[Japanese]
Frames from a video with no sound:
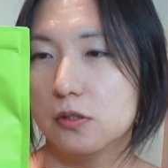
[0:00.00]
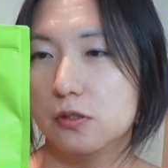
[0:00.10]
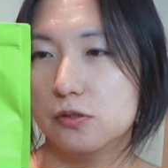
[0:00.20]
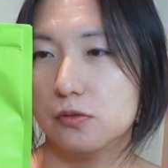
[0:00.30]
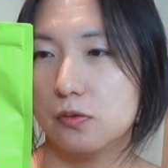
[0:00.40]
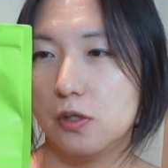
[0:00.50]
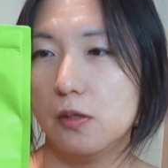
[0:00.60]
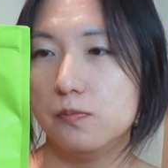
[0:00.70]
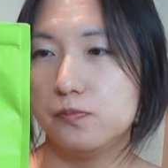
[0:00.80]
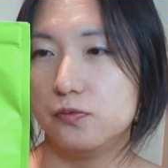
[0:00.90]
その
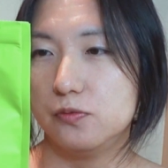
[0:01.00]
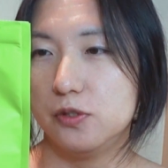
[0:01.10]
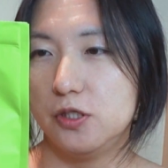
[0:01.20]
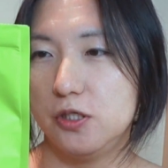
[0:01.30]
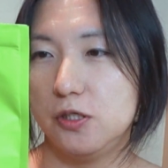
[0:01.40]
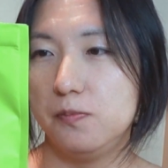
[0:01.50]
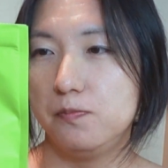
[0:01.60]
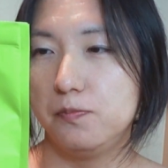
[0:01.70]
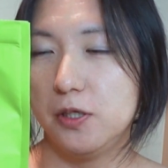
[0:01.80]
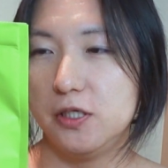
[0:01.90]
カップ1
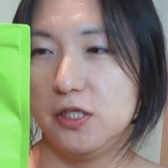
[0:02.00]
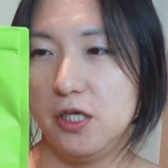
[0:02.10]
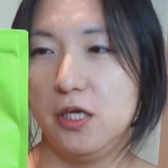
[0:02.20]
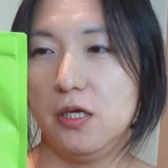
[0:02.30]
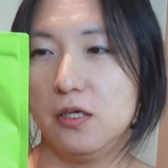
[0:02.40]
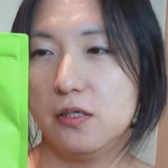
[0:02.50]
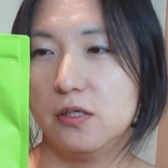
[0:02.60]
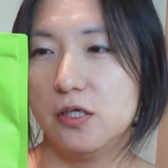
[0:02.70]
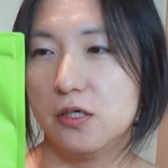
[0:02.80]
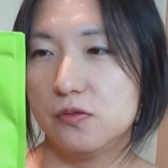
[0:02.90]
杯で
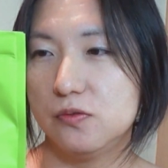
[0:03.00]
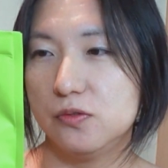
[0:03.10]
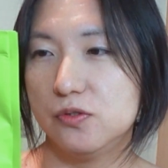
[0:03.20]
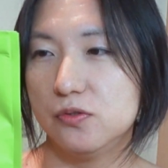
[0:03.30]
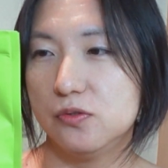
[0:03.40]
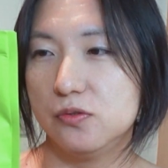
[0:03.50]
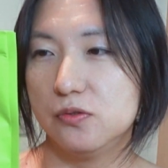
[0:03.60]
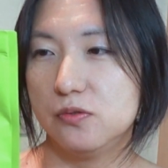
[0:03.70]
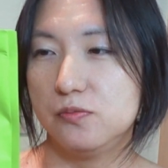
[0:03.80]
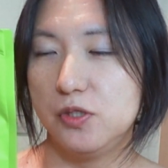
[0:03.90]

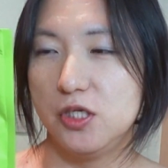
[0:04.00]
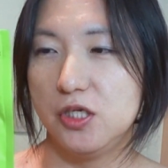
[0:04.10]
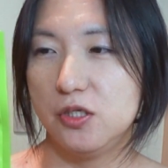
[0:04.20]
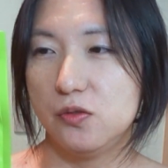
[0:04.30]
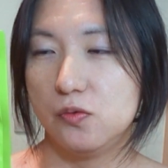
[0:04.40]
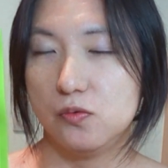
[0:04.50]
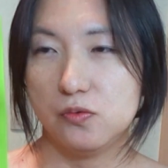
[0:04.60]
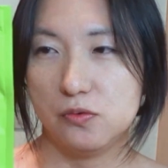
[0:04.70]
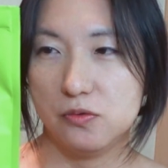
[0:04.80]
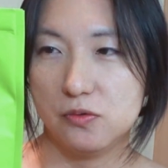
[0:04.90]
110ml
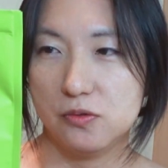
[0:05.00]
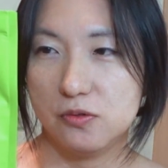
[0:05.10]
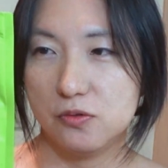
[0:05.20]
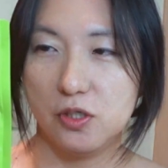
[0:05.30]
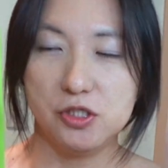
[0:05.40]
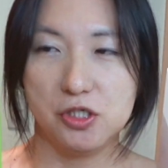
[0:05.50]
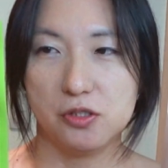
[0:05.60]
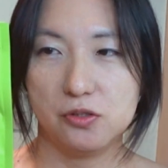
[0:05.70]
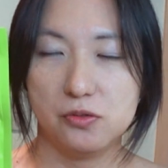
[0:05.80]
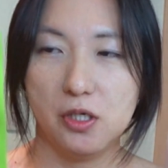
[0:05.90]
ぐらいしか
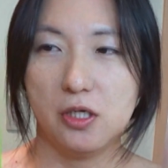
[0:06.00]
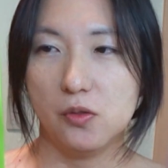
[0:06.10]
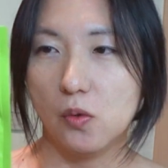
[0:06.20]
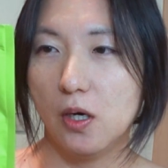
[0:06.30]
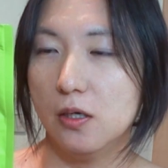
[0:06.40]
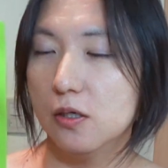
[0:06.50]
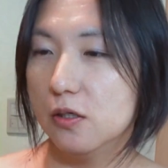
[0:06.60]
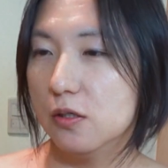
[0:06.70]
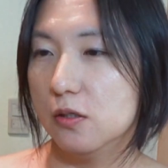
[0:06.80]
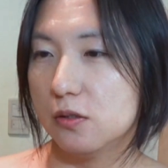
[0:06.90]
作れないとか、
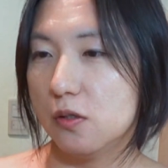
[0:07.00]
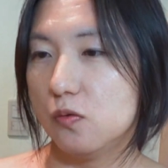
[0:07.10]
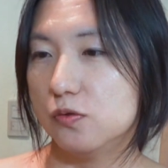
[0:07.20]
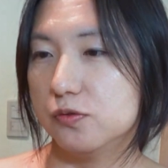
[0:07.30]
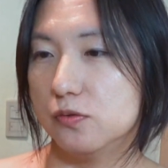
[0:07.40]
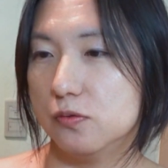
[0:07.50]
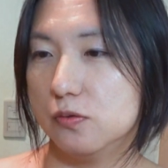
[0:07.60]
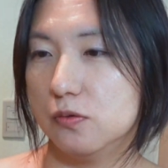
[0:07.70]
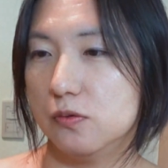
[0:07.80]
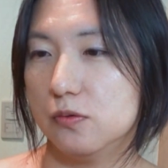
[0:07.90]
結構そ
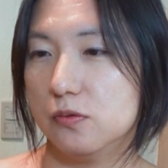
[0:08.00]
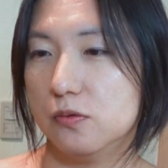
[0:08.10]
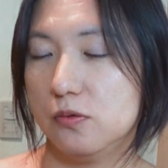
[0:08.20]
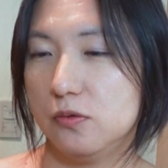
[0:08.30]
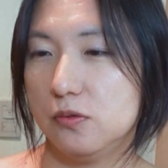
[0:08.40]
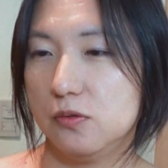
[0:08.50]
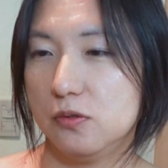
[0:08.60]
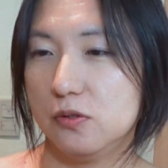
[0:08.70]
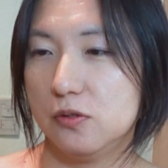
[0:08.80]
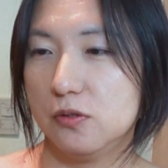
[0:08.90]
の、
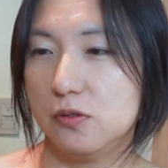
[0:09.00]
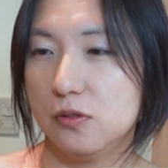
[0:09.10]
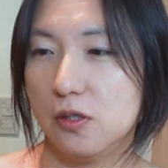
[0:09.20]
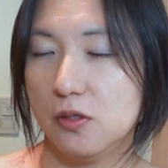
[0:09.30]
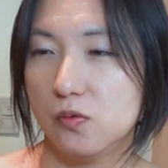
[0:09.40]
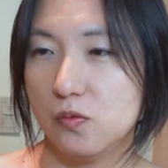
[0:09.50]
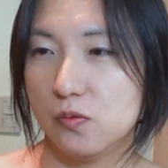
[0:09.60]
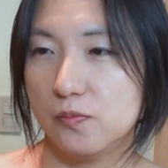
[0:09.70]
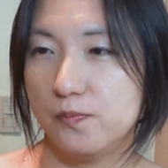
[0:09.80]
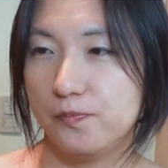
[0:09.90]
あ
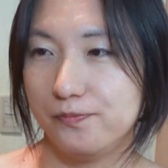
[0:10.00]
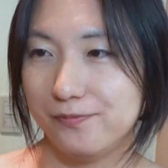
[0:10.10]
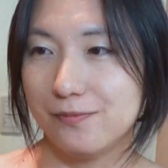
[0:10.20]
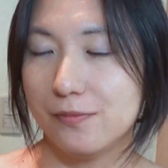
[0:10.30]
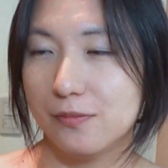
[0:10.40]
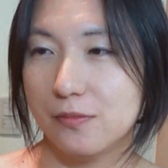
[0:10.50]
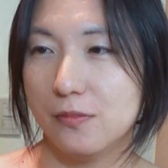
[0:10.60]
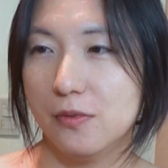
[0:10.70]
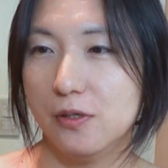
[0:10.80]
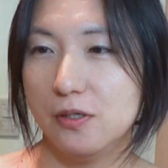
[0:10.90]

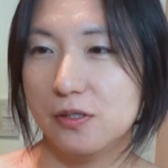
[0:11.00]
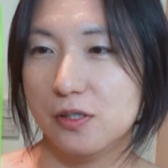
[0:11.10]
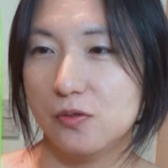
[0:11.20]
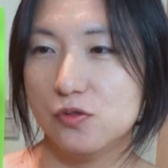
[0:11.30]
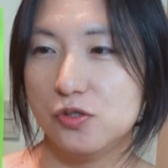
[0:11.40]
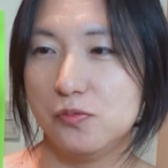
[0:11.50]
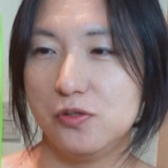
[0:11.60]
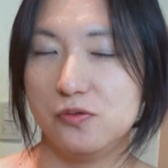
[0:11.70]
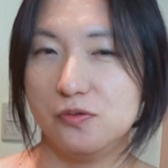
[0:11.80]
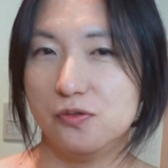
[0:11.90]
の、楽しめ
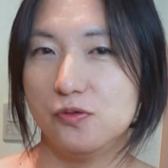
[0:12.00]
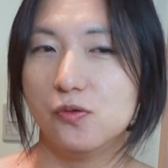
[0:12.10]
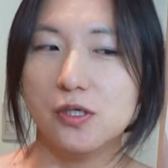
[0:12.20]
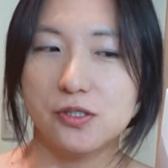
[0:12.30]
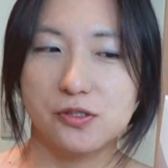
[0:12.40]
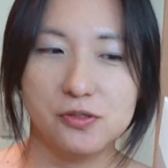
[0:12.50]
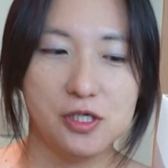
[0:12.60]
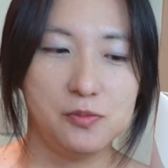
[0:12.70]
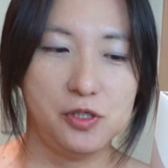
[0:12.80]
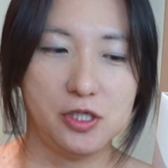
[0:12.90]
る量が少な
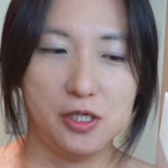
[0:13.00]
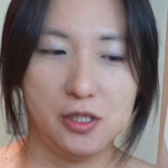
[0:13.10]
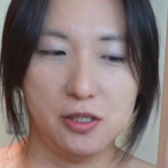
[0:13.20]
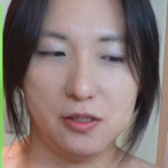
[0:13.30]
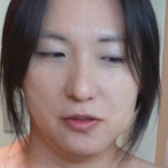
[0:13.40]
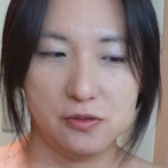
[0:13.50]
いみたいな